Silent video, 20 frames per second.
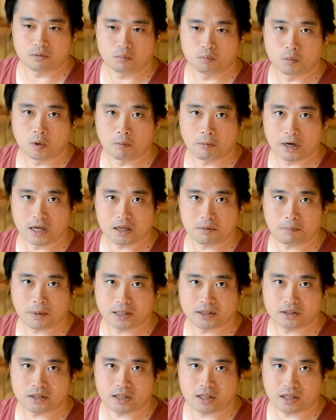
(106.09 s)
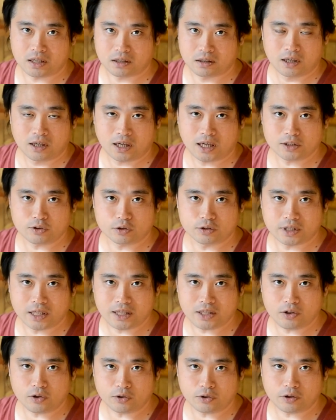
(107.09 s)
モバイルバッテリー。あと
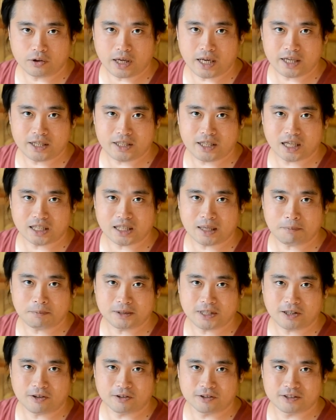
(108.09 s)
専用の AC アダプター